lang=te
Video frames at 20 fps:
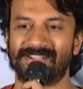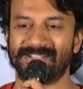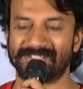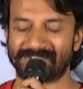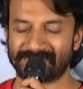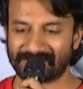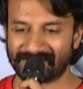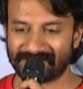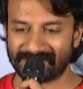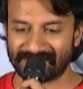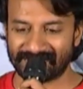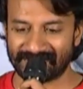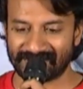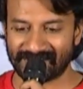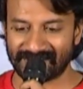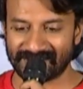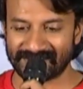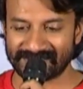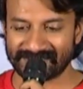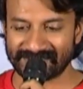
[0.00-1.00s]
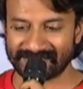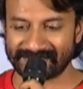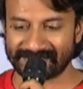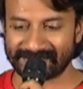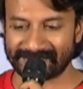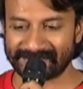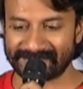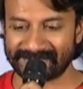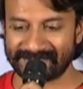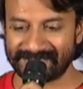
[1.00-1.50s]
నిజంగా ఐ
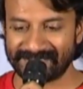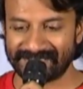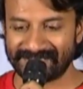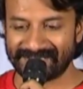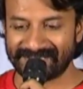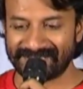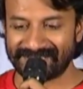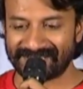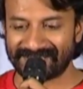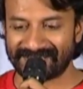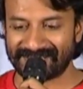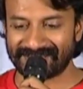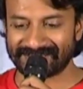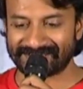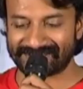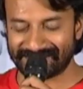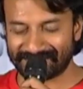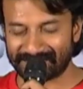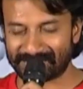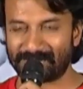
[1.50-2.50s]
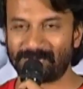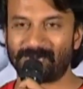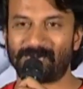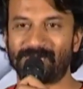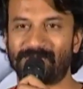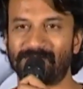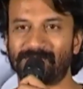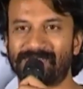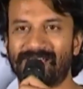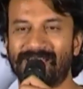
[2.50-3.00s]
ఐ సీరియస్లీ
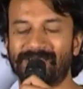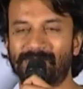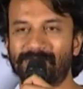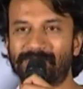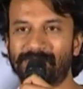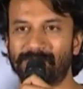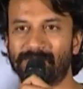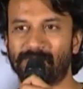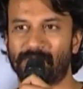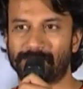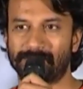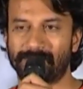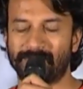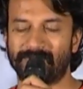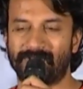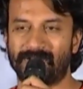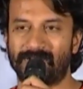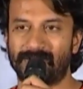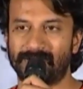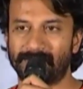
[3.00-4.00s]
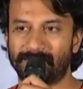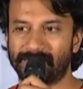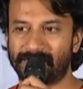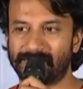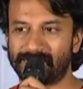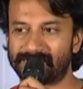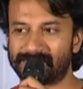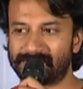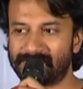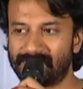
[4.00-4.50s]
వాంట్ టు థ్యాంక్ యూ ఫ్రమ్ ద బాక్ మై హార్ట్
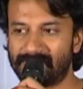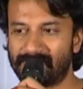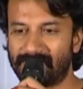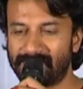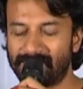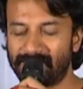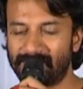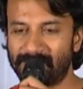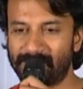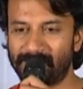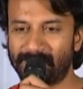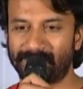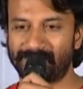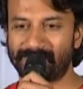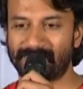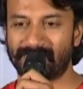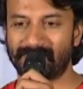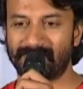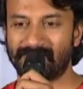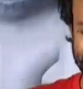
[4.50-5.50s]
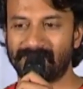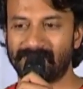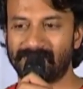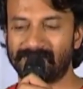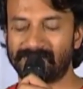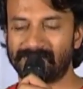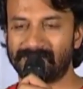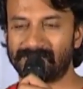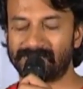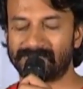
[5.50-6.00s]
బికాస్ నన్ను
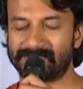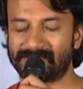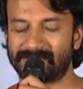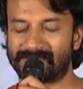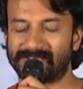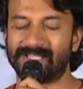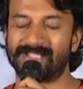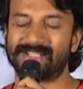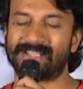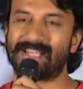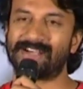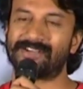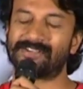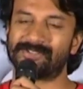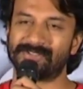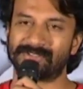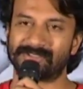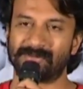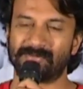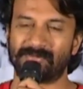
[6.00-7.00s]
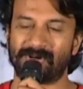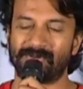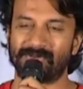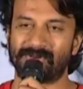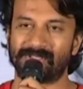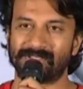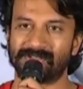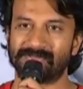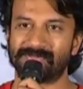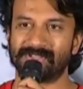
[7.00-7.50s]
సత్య క్యారెక్టర్ చేస్తే
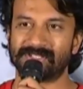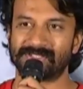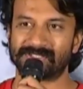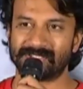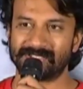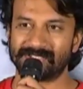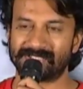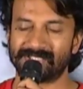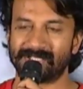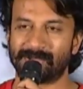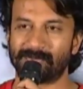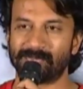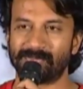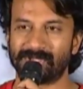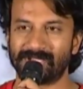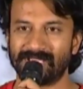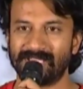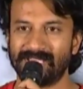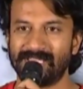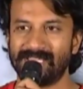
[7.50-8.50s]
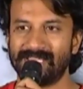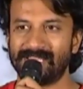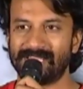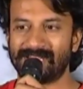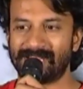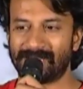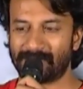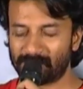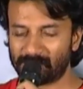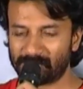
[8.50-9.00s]
బాగుంటుందని ఫస్ట్ నుంచి నమ్మి
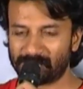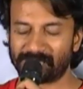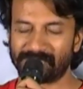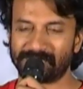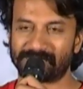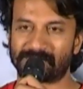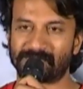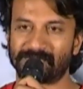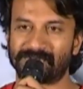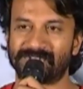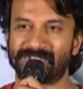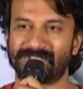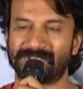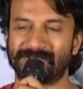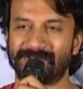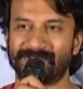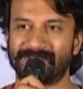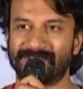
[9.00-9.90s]
నన్ను ముందు తీసుకొచ్చి